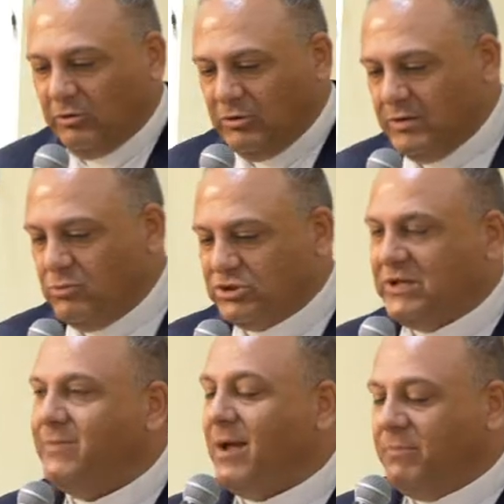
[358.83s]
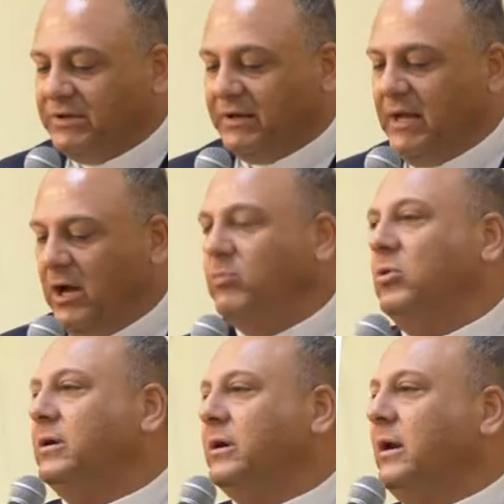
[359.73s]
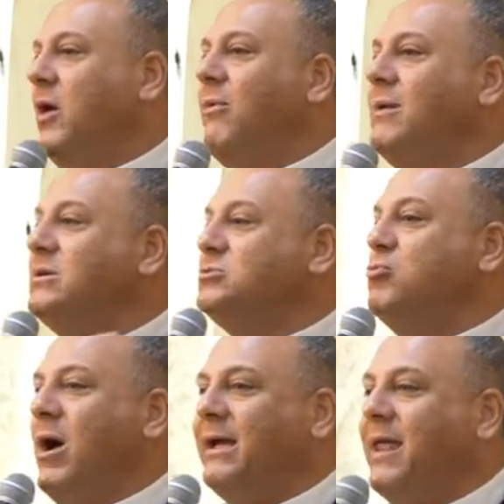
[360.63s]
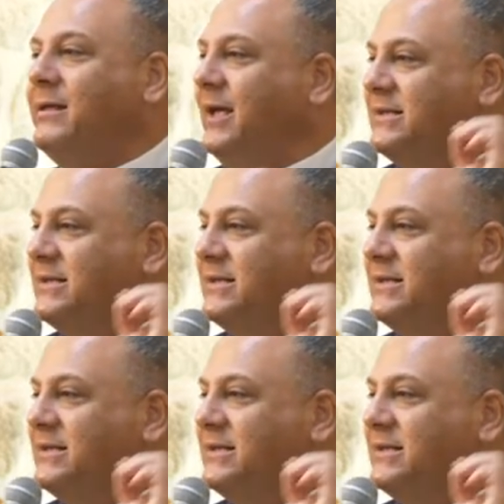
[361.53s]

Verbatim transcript: كل المجتمع بطريقه او باخرى اول مجموعه كانت